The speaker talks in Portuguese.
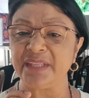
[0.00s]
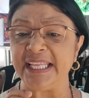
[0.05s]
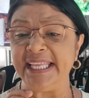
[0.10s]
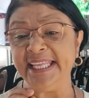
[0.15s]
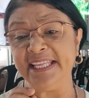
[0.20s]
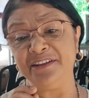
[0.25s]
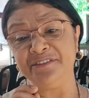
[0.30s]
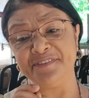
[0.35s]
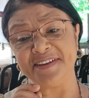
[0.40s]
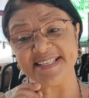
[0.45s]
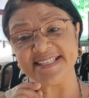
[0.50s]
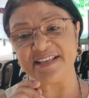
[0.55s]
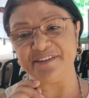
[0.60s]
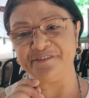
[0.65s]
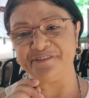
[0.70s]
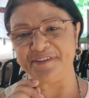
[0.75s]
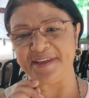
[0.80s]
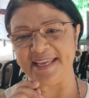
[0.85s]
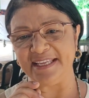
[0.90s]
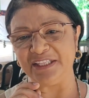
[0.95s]
em que vai ser
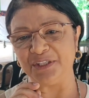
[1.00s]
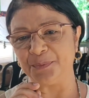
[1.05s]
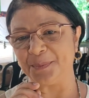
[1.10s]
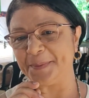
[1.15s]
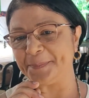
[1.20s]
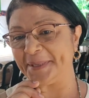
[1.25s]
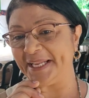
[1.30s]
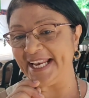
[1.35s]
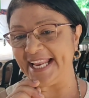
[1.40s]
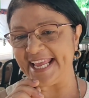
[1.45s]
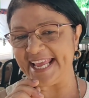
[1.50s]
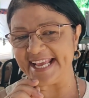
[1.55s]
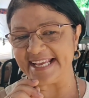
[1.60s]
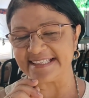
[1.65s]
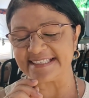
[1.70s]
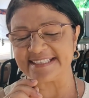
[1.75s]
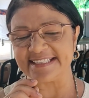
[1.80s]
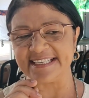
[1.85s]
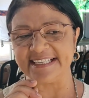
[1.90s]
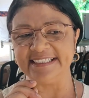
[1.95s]
feita uma
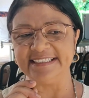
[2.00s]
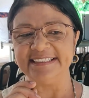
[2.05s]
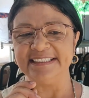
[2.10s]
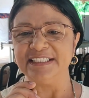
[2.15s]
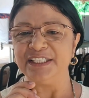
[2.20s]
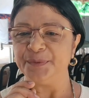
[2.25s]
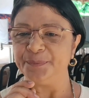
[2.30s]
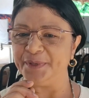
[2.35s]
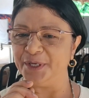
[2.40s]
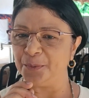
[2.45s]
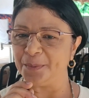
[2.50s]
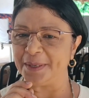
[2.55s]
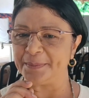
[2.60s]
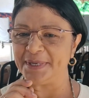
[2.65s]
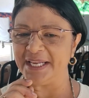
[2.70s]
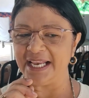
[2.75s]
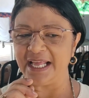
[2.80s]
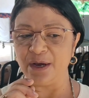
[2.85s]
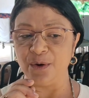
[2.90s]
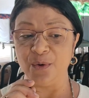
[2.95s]
palestra pelo
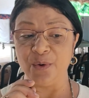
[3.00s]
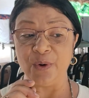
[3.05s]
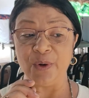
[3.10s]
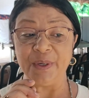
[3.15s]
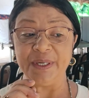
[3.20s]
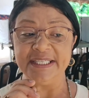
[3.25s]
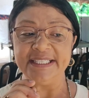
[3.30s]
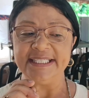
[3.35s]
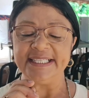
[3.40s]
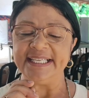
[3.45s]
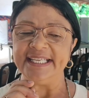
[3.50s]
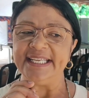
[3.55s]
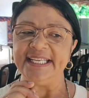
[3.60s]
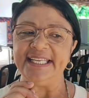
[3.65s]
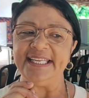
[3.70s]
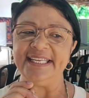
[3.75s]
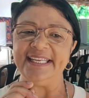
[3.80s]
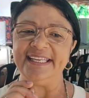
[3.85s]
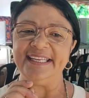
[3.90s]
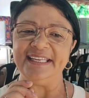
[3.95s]
Babalaô
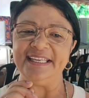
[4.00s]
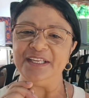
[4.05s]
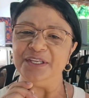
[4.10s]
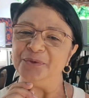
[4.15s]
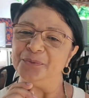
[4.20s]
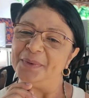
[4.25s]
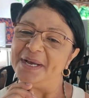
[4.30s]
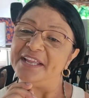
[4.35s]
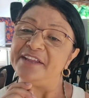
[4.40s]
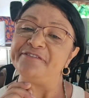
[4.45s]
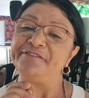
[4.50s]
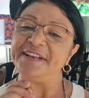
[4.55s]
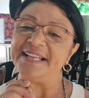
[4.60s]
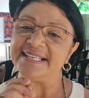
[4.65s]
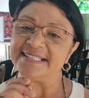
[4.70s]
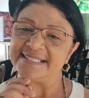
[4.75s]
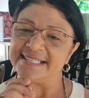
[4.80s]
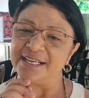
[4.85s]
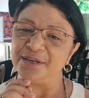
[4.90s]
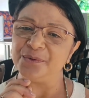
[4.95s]
e uma
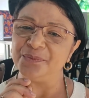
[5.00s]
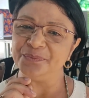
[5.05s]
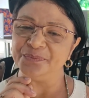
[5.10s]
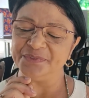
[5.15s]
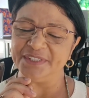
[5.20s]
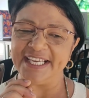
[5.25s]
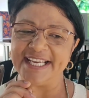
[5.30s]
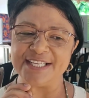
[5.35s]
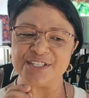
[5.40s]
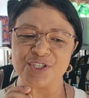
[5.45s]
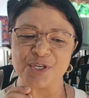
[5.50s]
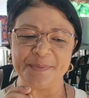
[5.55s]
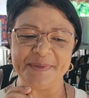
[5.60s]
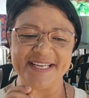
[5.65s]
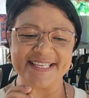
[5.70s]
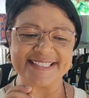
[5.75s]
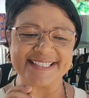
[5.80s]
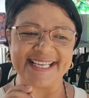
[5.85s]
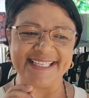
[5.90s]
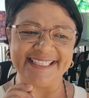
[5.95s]
reflexão né, sobre
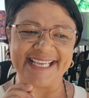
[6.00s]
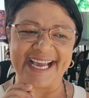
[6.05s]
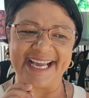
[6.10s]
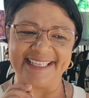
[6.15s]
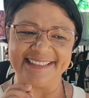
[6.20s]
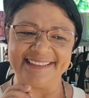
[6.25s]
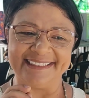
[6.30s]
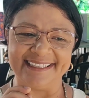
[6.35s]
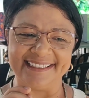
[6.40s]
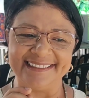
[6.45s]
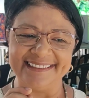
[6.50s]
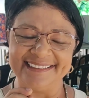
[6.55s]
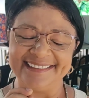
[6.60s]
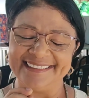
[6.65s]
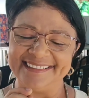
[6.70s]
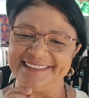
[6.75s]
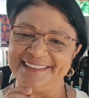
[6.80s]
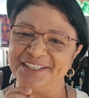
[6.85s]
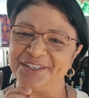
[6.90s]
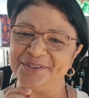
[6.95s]
essa data.
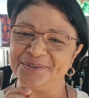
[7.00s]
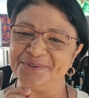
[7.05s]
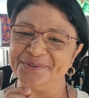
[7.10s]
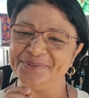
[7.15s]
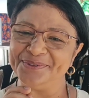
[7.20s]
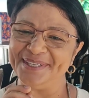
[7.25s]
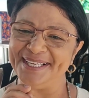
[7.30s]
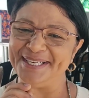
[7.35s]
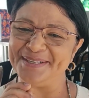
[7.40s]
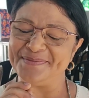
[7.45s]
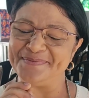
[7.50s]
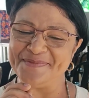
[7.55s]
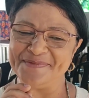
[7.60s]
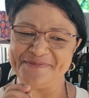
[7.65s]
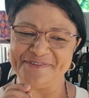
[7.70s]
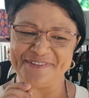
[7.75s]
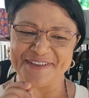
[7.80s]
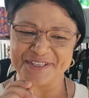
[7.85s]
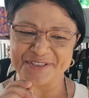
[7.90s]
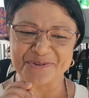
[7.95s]
Então ele me
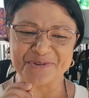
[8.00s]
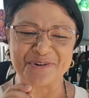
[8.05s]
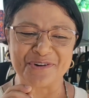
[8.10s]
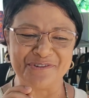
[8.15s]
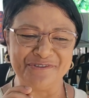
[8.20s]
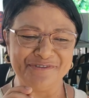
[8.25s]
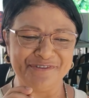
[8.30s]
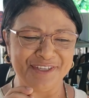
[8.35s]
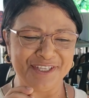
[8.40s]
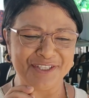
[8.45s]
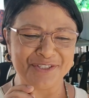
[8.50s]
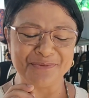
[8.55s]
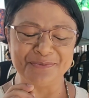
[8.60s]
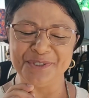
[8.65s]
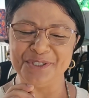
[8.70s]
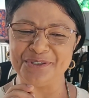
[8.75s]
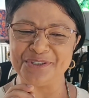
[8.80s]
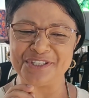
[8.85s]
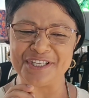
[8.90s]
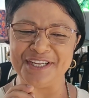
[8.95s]
fez um convite
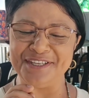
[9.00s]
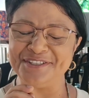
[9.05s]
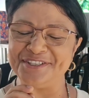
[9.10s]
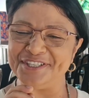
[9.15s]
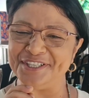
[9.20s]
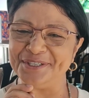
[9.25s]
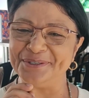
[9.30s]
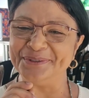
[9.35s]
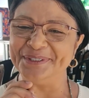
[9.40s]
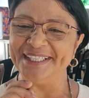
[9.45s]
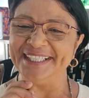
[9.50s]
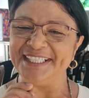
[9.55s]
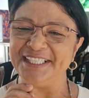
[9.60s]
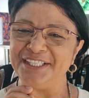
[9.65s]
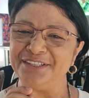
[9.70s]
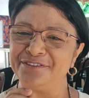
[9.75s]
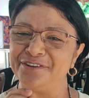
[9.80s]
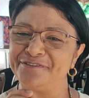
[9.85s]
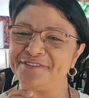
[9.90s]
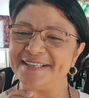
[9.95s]
muito gentil
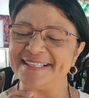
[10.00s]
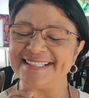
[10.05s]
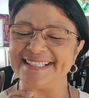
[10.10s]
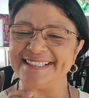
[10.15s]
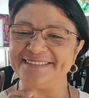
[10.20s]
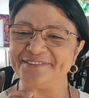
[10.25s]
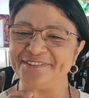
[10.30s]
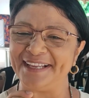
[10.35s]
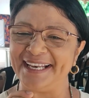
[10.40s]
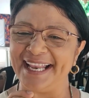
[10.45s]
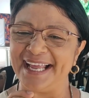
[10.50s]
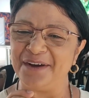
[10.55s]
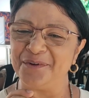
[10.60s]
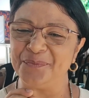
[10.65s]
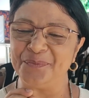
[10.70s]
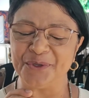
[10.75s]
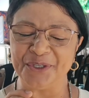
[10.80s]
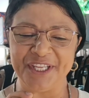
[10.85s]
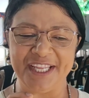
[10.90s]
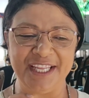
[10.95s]
e vou fazer, falar um
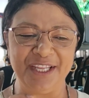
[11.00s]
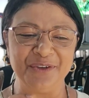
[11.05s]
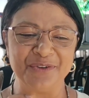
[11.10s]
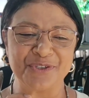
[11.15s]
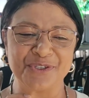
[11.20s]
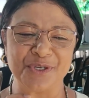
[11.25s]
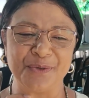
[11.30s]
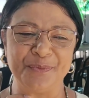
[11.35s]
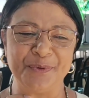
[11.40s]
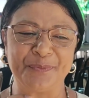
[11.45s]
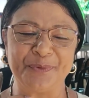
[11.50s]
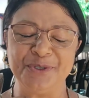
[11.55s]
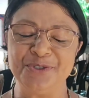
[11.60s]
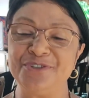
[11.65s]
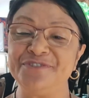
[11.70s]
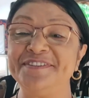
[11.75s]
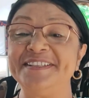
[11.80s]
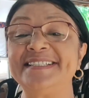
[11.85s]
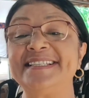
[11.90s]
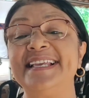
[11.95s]
pouquinho sobre o ponto
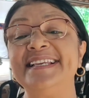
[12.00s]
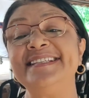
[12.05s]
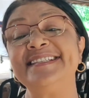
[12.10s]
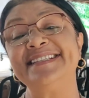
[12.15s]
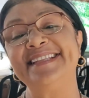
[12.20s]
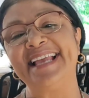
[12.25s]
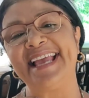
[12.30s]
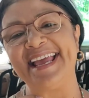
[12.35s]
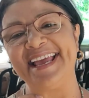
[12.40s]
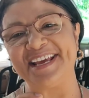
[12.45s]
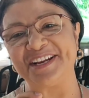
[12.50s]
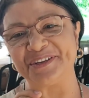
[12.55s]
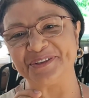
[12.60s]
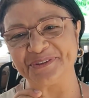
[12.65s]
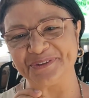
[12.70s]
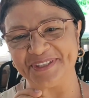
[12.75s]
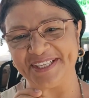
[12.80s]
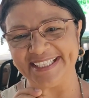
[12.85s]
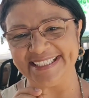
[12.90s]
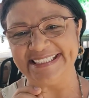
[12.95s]
de vista
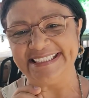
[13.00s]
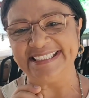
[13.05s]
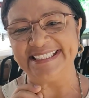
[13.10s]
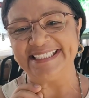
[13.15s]
externo, né?